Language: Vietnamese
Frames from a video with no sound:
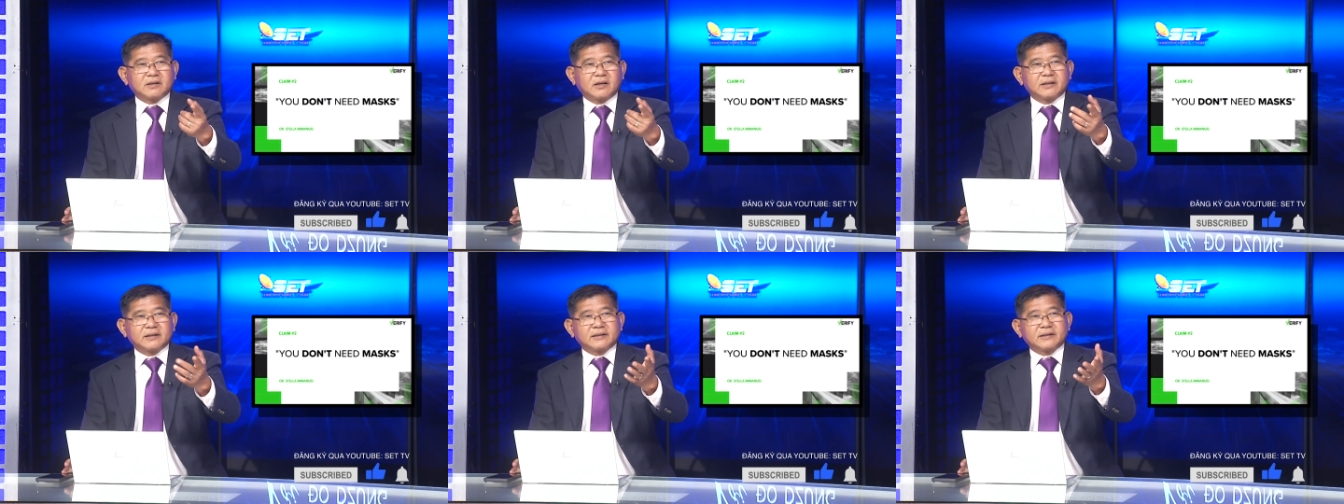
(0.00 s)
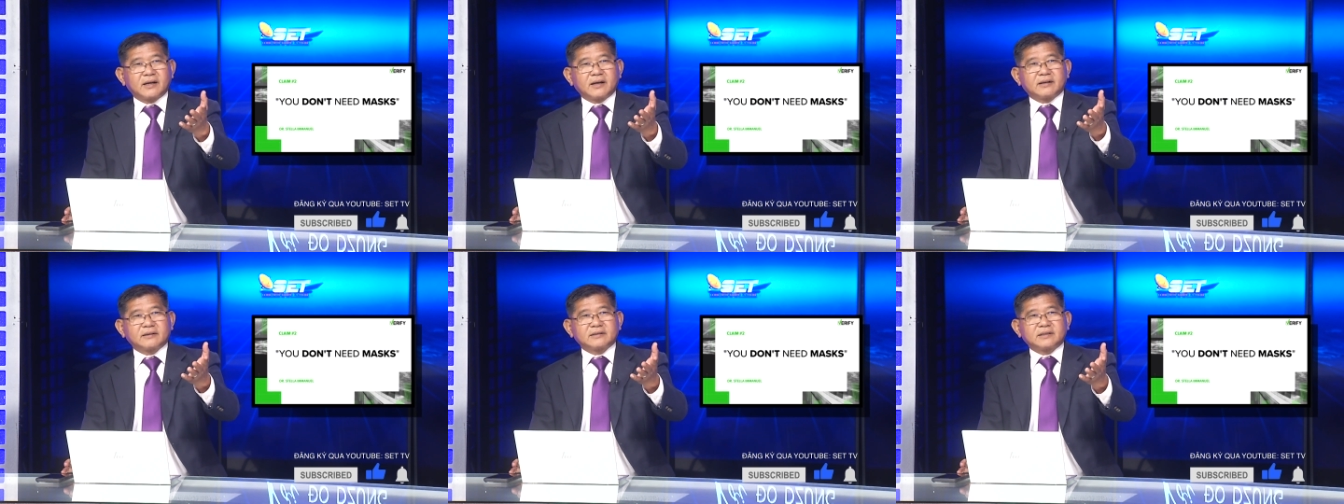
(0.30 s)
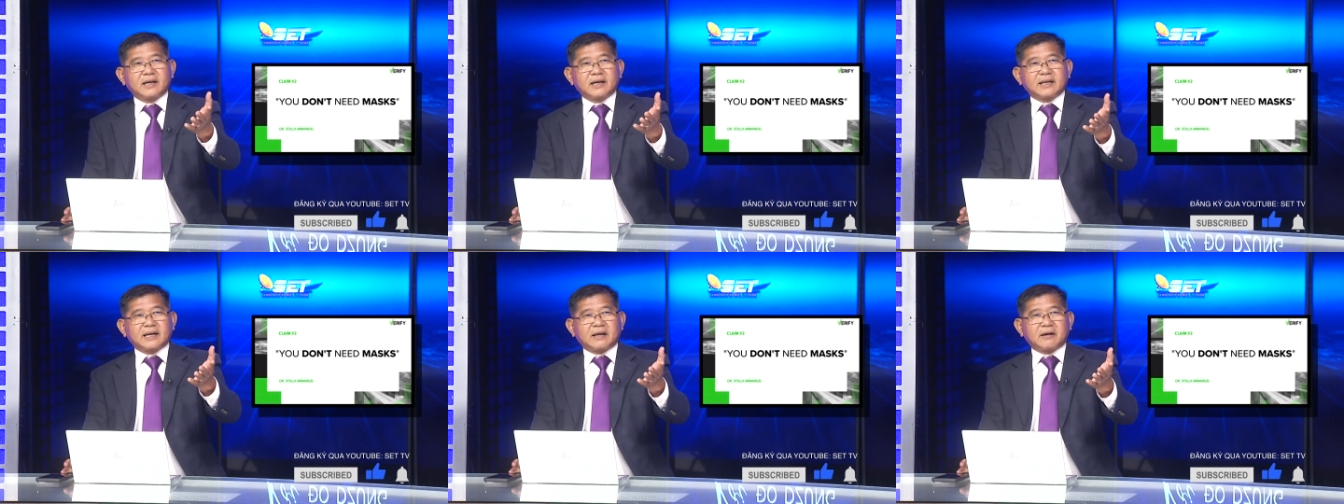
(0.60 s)
Rồi đó,
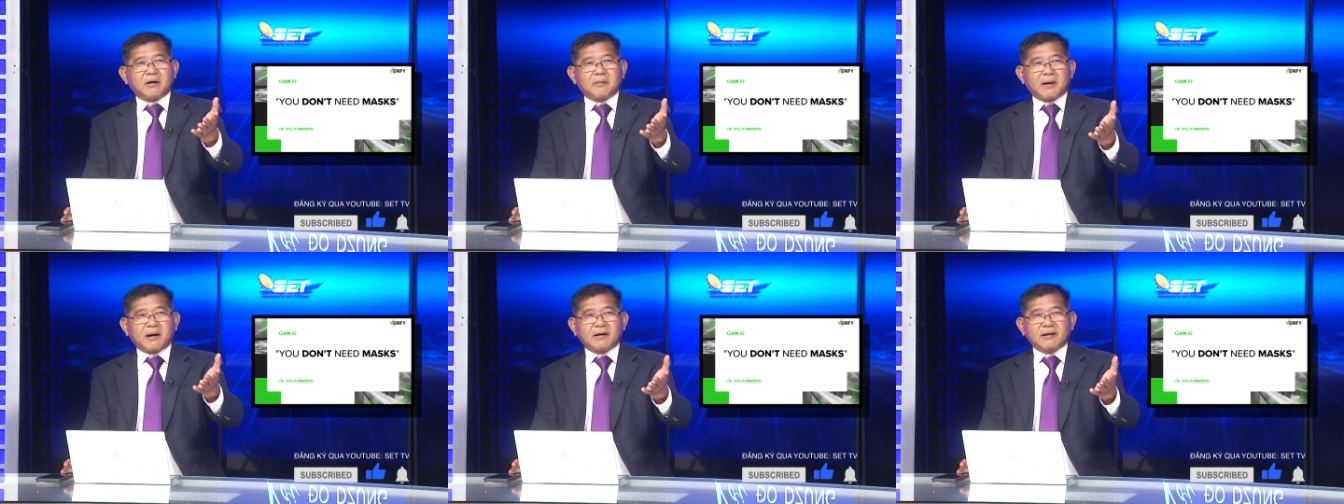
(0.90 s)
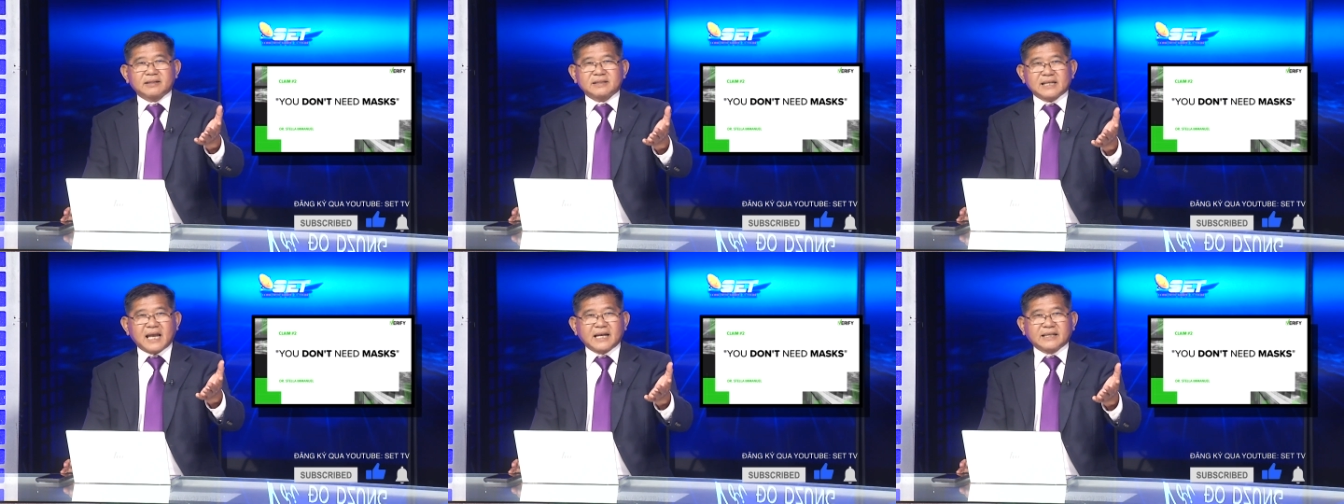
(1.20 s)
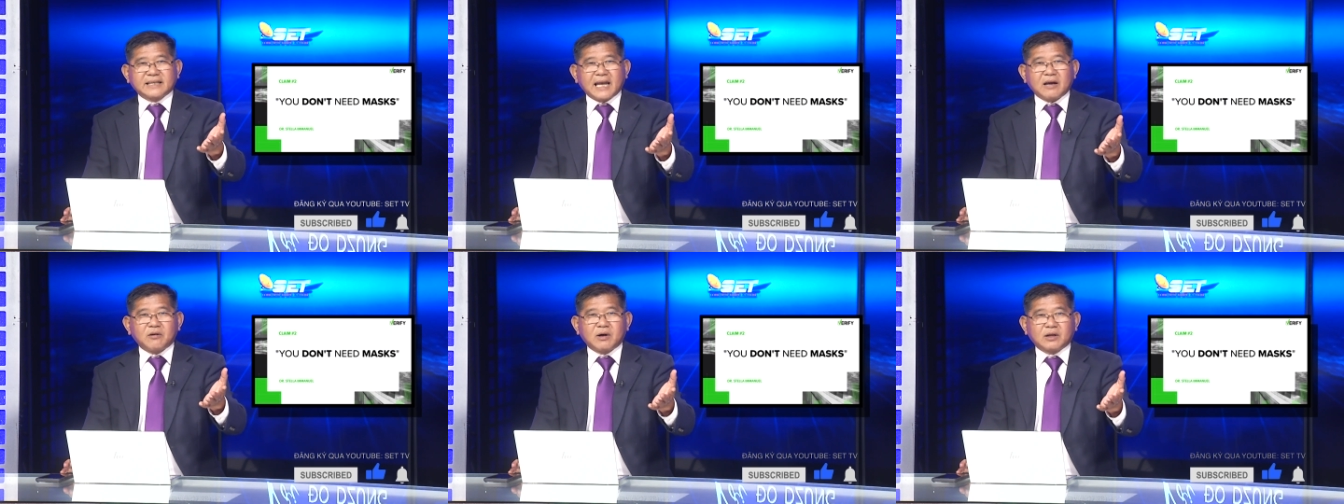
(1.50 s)
những cái này họ bảo là
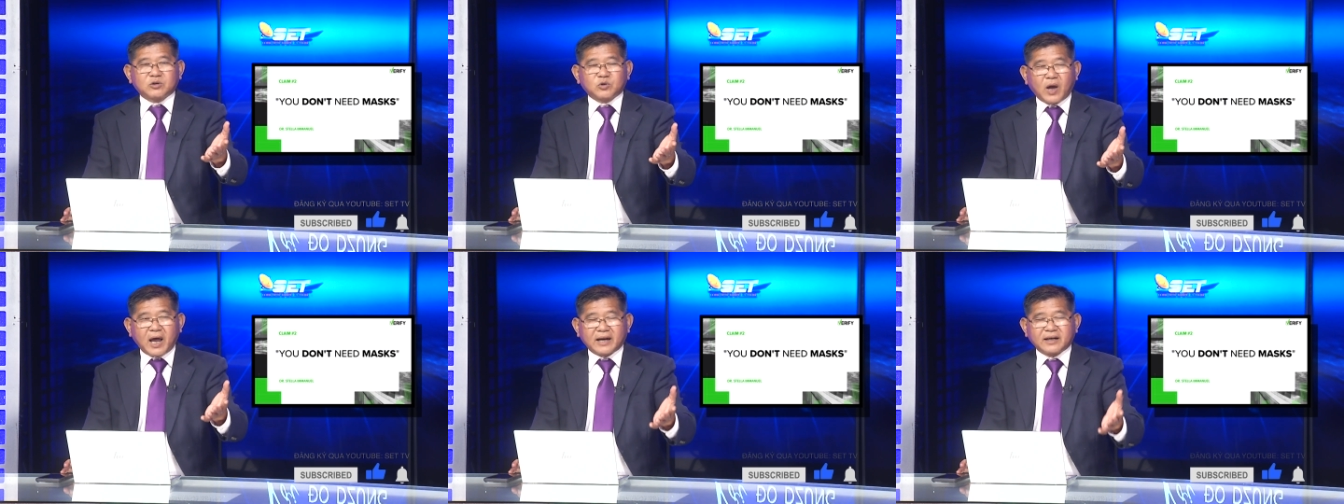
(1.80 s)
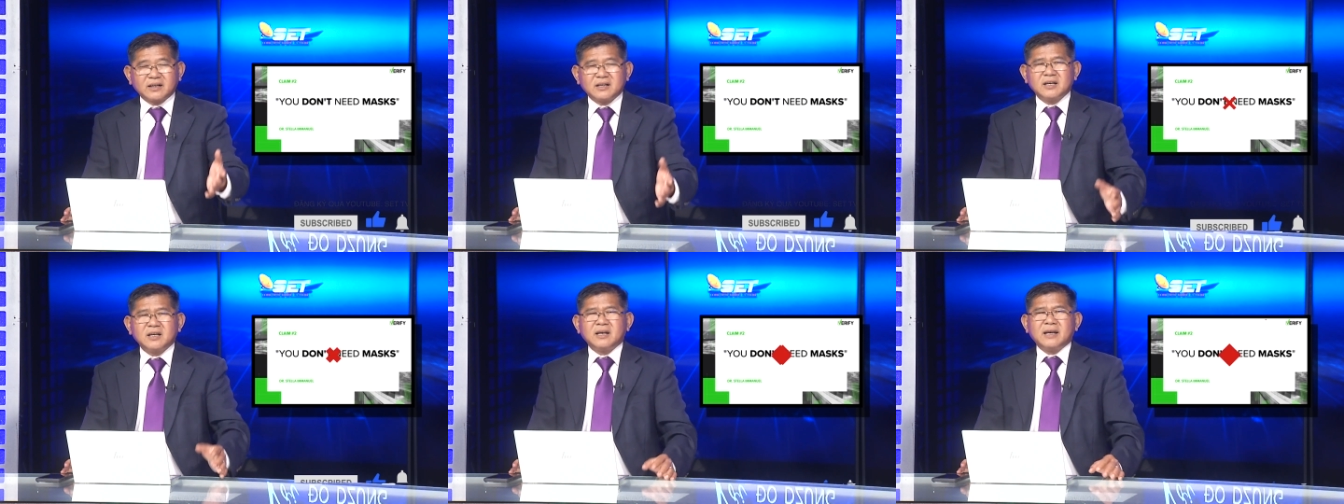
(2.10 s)
sai trái hoàn toàn.